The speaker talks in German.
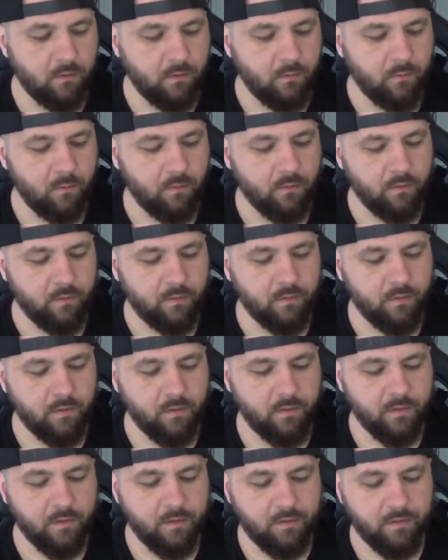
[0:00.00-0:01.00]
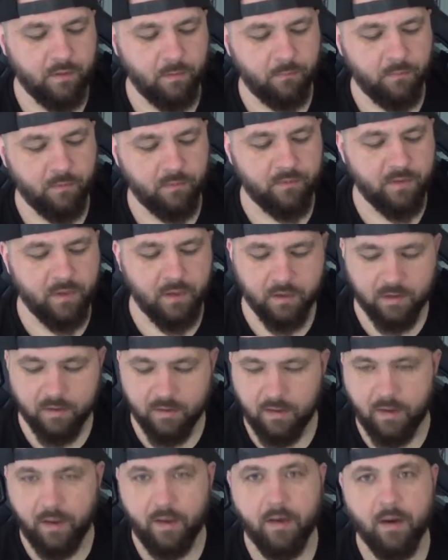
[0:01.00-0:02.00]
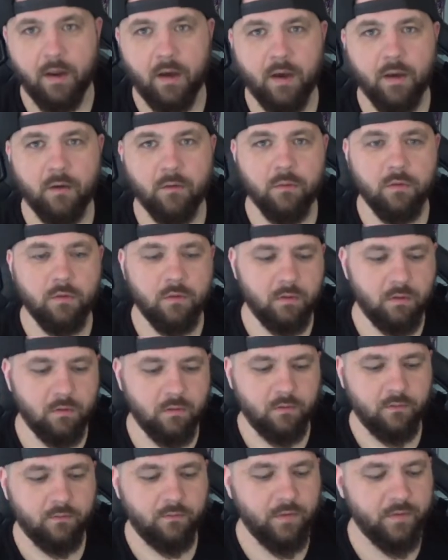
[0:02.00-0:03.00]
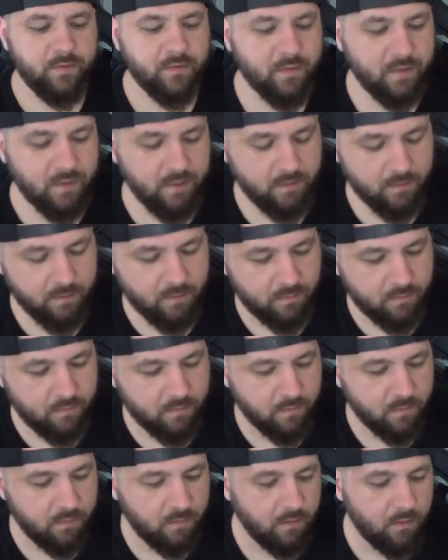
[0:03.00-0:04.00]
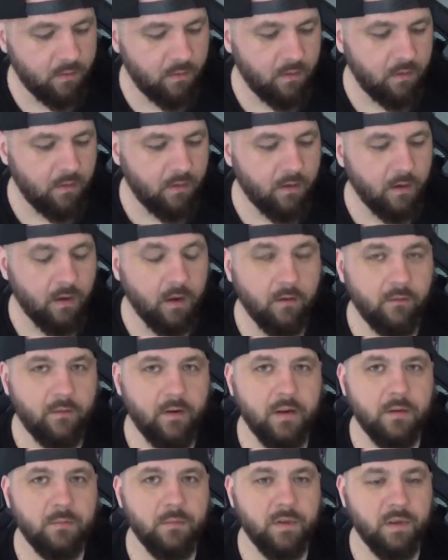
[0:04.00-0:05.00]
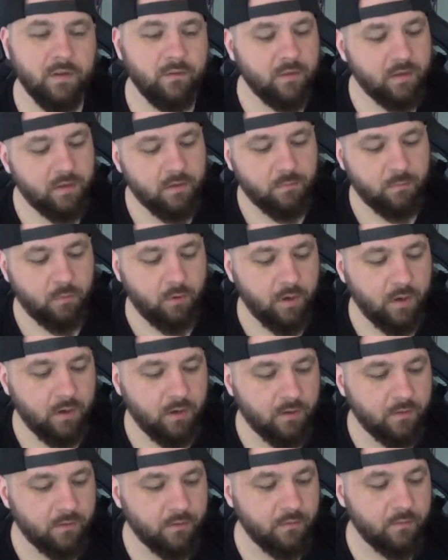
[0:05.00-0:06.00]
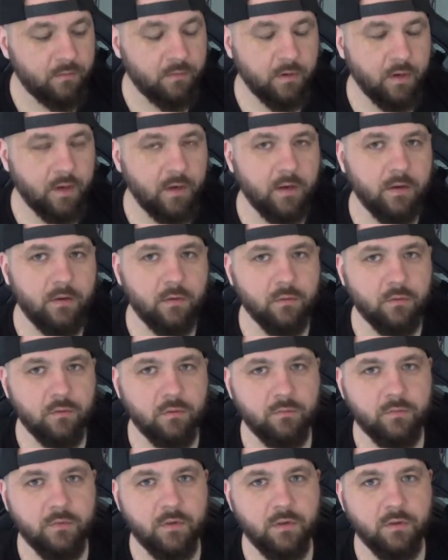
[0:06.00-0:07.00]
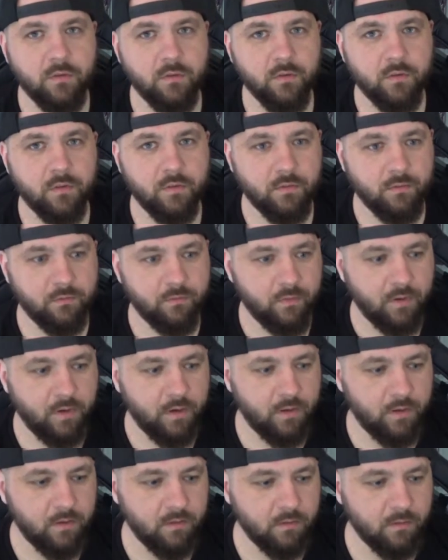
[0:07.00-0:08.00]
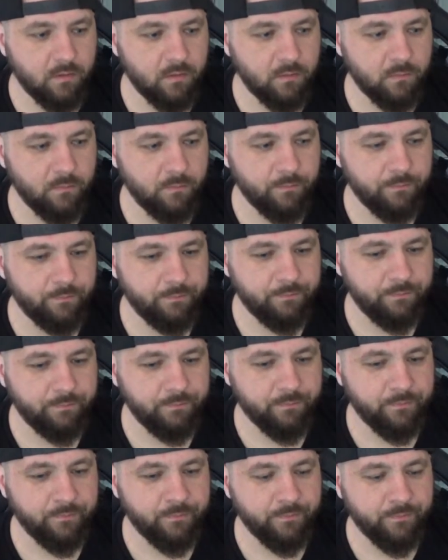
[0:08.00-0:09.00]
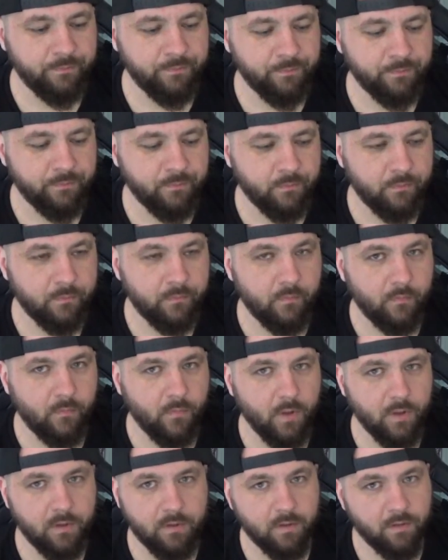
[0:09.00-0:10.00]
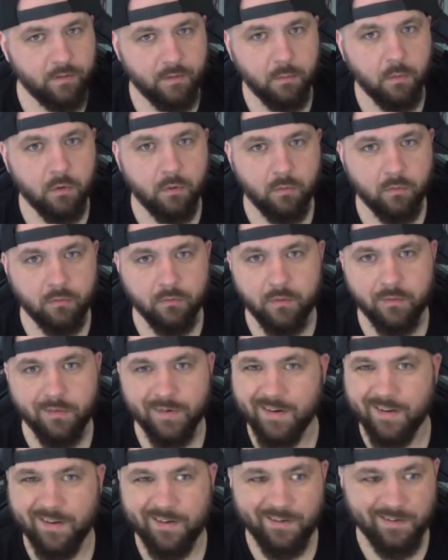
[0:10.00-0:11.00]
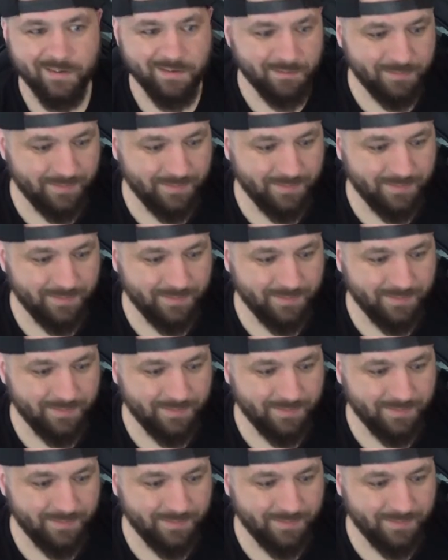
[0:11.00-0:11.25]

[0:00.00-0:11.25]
Und äh, ich habe mal wieder keine Ahnung, was drin ist, äh, weil ich mich einfach nicht spoilern lasse von anderen YouTube-Videos, weil ähm, ich ja selber gucken will, was drin ist.